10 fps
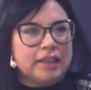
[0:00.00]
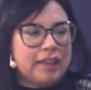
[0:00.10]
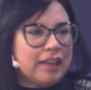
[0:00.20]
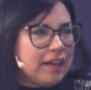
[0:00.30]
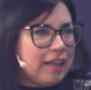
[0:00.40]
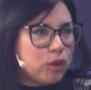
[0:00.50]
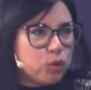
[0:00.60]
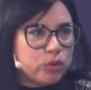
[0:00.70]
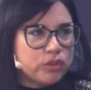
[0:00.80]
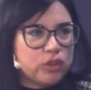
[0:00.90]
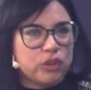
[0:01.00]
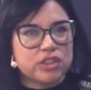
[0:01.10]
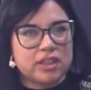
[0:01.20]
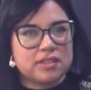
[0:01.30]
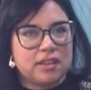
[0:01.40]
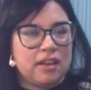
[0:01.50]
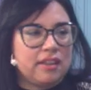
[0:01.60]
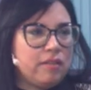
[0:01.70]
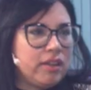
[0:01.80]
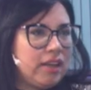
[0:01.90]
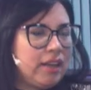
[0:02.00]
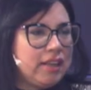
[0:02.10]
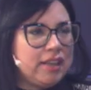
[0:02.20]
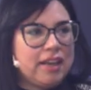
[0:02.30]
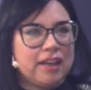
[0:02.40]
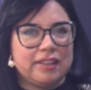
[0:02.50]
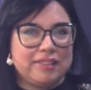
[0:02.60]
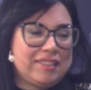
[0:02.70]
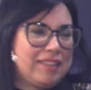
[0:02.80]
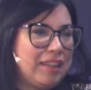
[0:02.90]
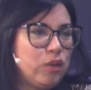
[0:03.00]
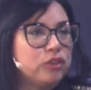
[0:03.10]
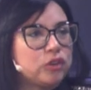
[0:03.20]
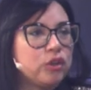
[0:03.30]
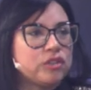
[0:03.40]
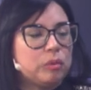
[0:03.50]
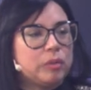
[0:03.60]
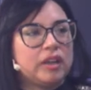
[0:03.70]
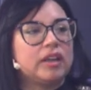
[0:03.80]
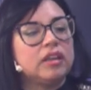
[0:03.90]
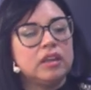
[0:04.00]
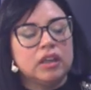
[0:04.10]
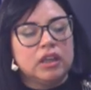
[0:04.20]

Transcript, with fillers: que en cada curso, ya sea de albañilería, ya te digo, en todo siempre hay,